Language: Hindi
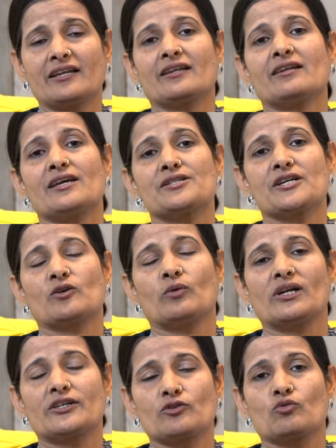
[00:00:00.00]
इन इज
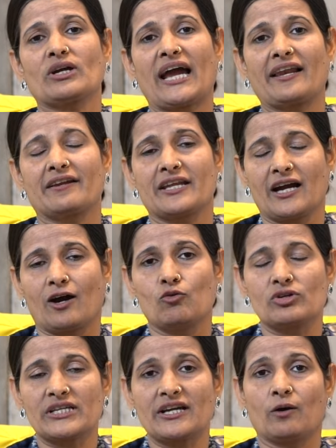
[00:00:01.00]
इक्वल टू कैलोरी
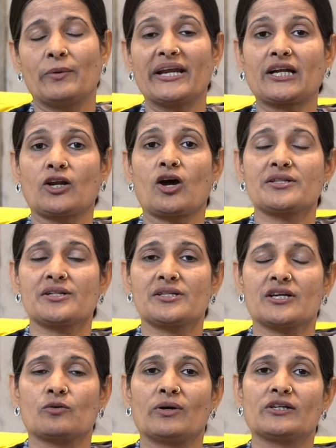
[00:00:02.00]
आउट या वेट लॉस
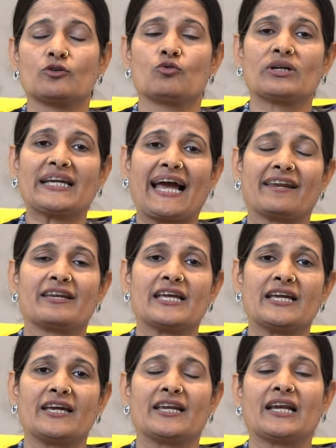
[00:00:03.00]
इज इक्वल टू
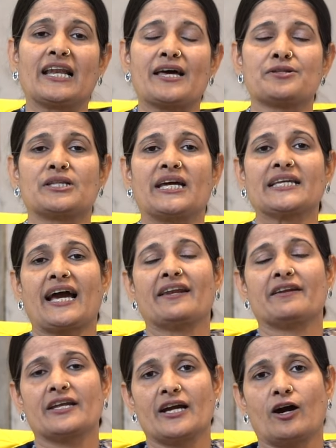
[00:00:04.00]
कैलोरी इन लेस देन
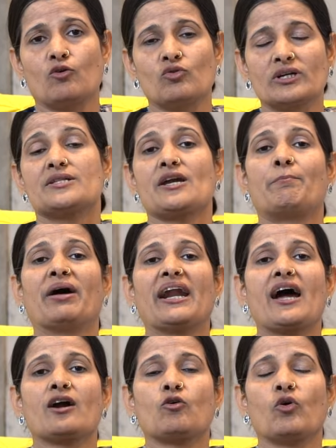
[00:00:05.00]
कैलोरी आउट से
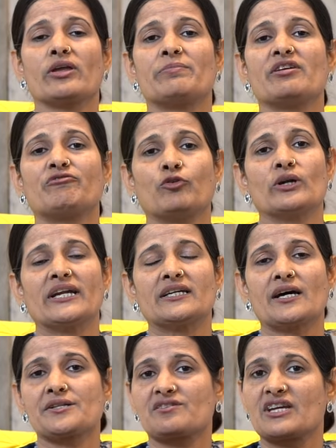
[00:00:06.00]
बड़ा कोई भी फूड
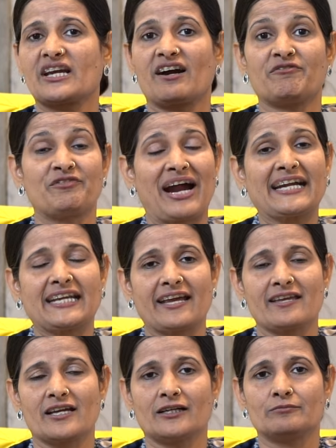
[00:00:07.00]
इंडस्ट्री का फैड
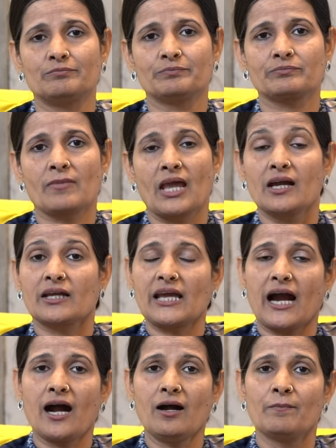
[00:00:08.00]
नहीं है
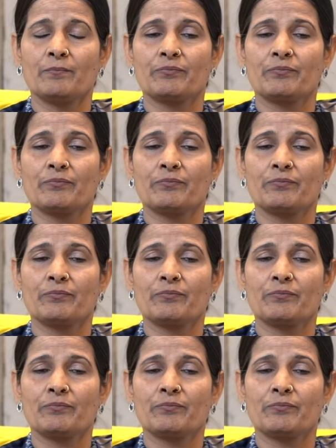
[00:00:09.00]
क्या